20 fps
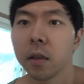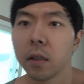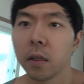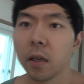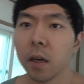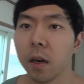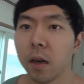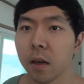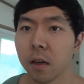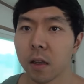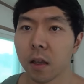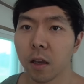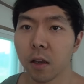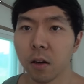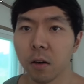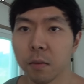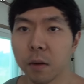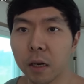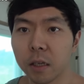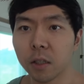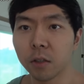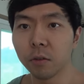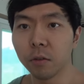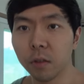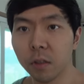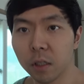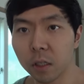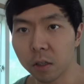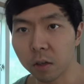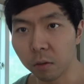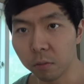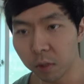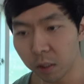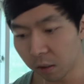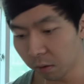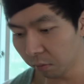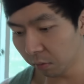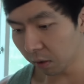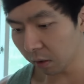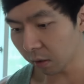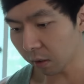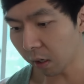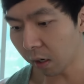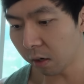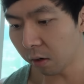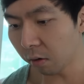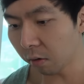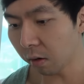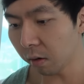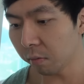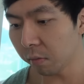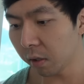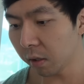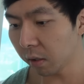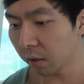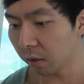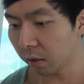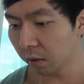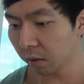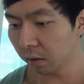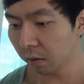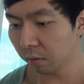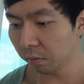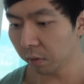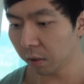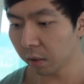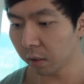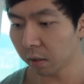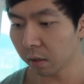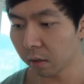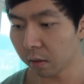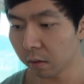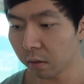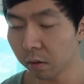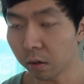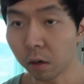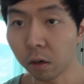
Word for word: 자 개인화 마시고 이제 점심 식사하려고 합니다 지금 시간은